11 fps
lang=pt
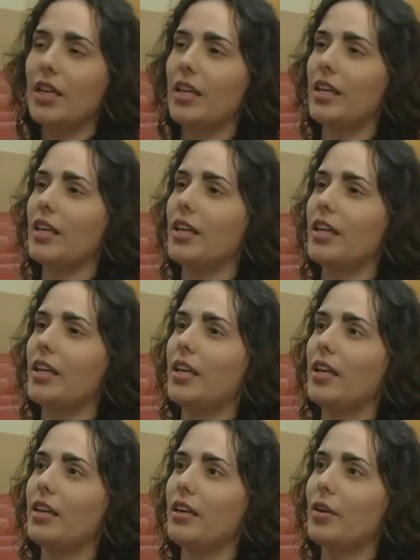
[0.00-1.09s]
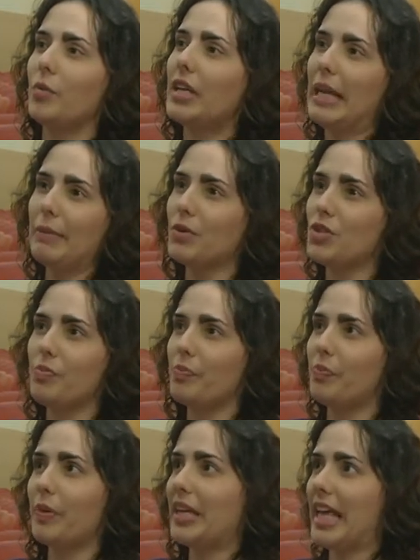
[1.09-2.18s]
e eu me lembro de
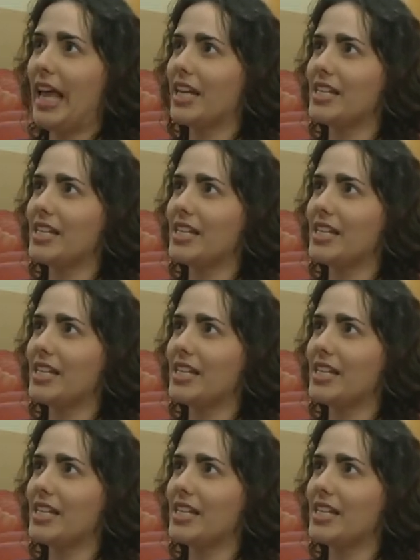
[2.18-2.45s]
pequena,